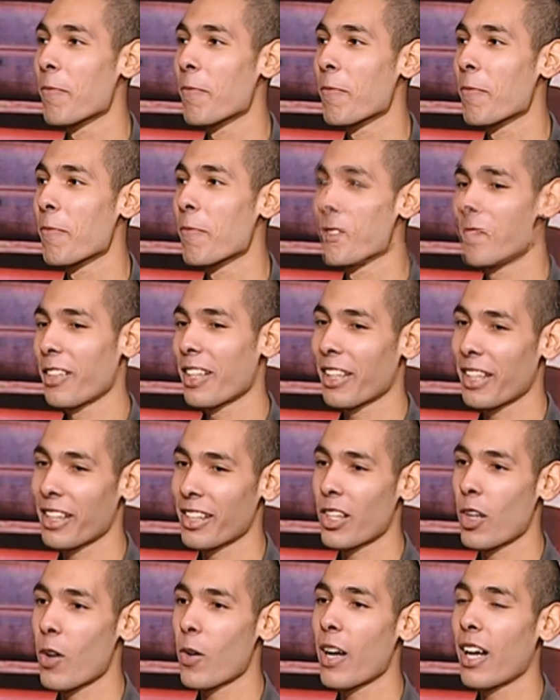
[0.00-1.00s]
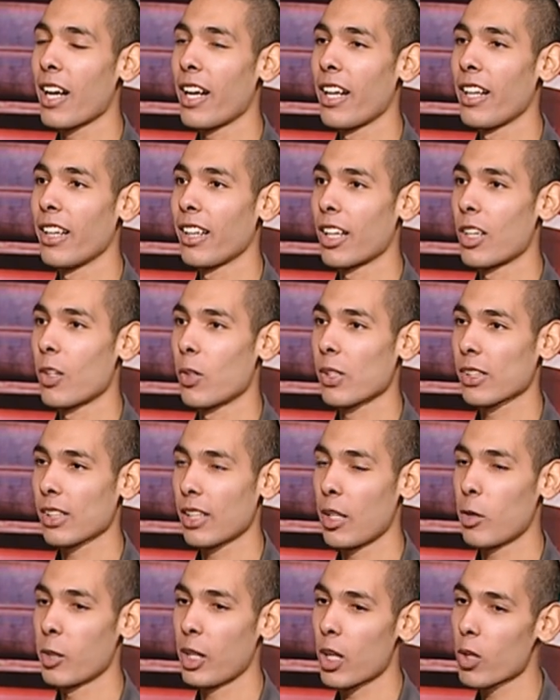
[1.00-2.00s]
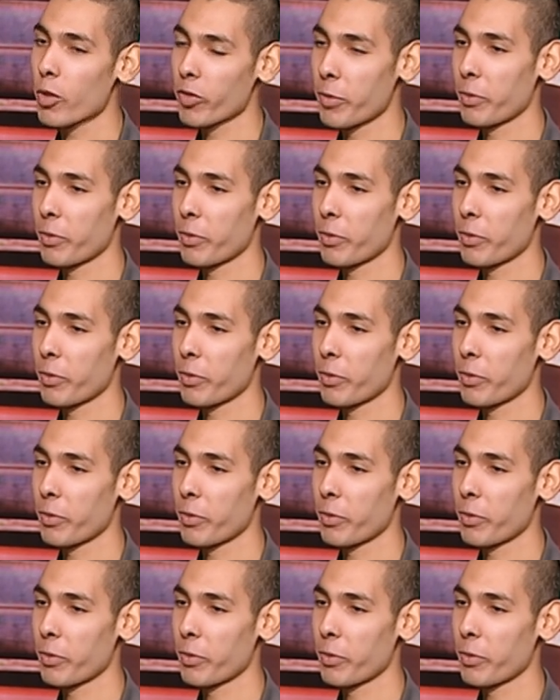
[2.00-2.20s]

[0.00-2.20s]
الفرق ان هو الغواصه او الار في